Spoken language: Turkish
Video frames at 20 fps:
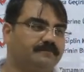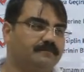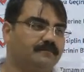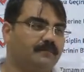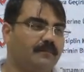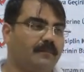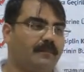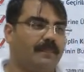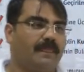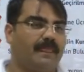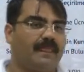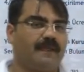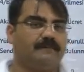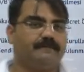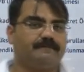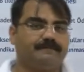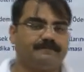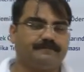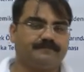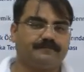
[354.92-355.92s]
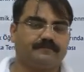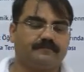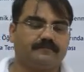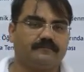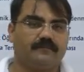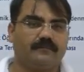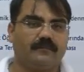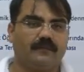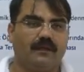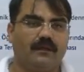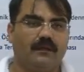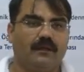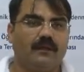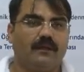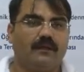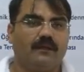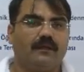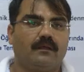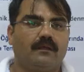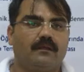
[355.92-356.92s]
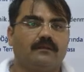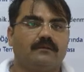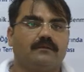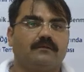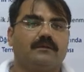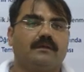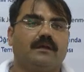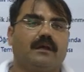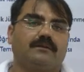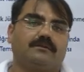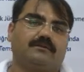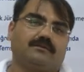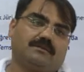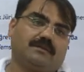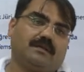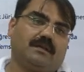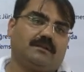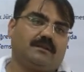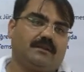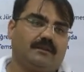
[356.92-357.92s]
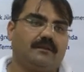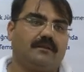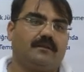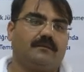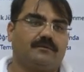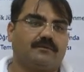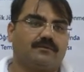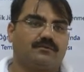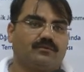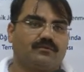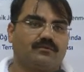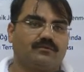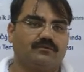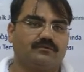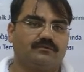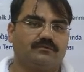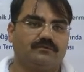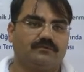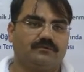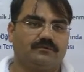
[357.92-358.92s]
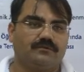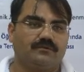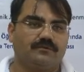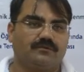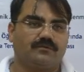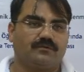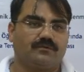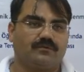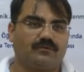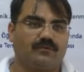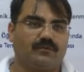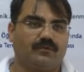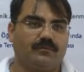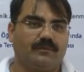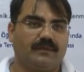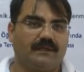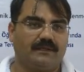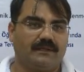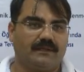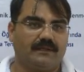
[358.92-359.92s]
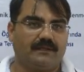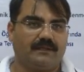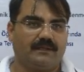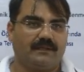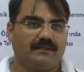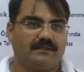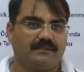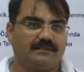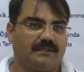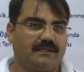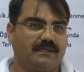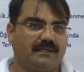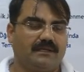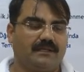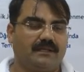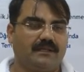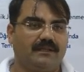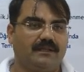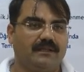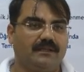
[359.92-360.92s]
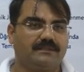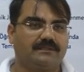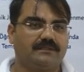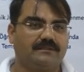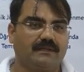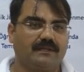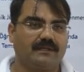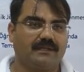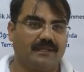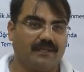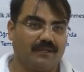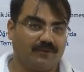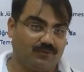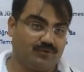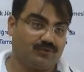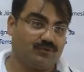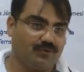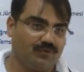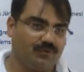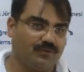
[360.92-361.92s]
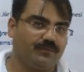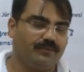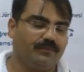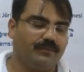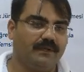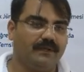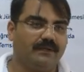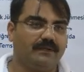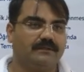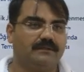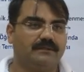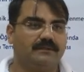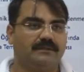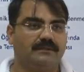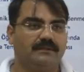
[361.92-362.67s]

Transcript: Üyelerimizin sorunları ilgileniyoruz yakından. E, yani zaten tabii evet. sorun e, sorun olmayan yerde sendikanın ne işi var diye düşünüyorum ben. Evet.